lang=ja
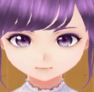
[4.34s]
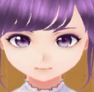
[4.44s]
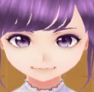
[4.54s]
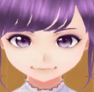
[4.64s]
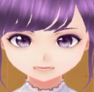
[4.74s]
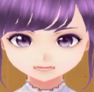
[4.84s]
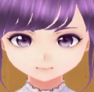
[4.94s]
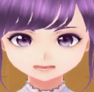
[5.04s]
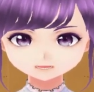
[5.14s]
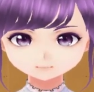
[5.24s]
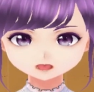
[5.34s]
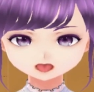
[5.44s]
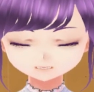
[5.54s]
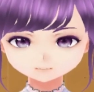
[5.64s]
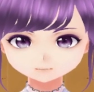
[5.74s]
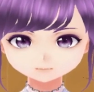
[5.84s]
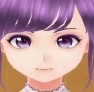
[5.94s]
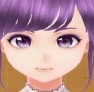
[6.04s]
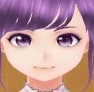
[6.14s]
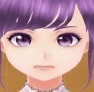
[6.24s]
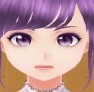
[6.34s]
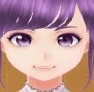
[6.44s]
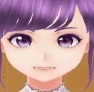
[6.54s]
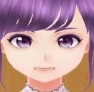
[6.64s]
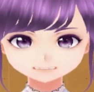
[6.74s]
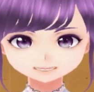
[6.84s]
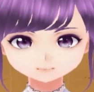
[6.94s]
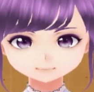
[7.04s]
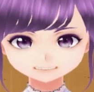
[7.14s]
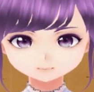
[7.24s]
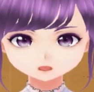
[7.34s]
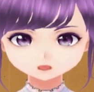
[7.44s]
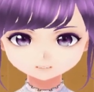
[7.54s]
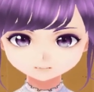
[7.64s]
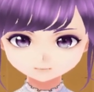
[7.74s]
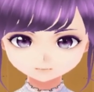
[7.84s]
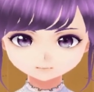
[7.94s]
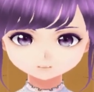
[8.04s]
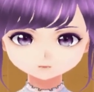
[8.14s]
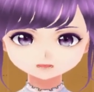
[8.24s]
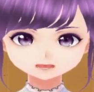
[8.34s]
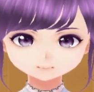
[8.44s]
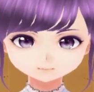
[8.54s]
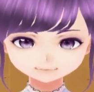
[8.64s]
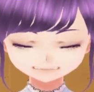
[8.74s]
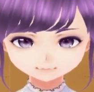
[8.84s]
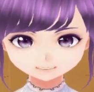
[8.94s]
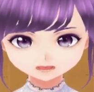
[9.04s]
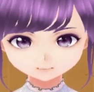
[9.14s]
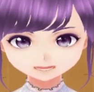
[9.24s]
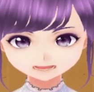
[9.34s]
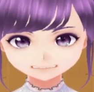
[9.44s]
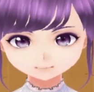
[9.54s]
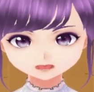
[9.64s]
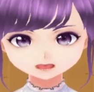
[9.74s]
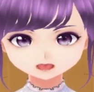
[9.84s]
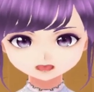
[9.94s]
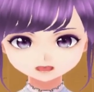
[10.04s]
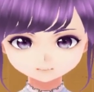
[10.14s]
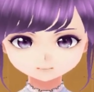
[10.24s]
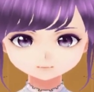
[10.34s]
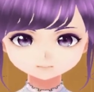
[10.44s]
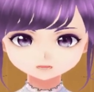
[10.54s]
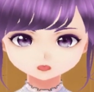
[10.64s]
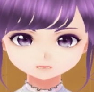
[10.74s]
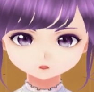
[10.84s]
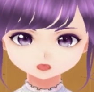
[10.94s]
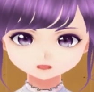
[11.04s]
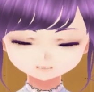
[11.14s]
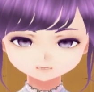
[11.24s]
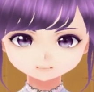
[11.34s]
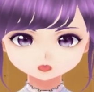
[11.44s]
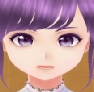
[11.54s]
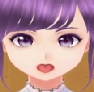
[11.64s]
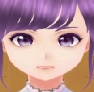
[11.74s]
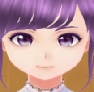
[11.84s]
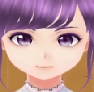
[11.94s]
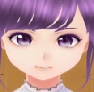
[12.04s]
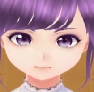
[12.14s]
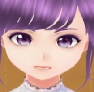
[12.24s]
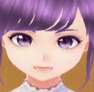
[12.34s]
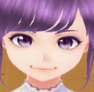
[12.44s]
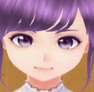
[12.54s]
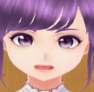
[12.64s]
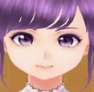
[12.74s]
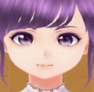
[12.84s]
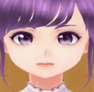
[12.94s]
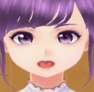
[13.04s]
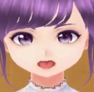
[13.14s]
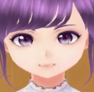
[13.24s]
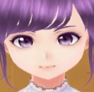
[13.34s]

皆さんは何をやってもうまくいかないなぁと思うことはありますか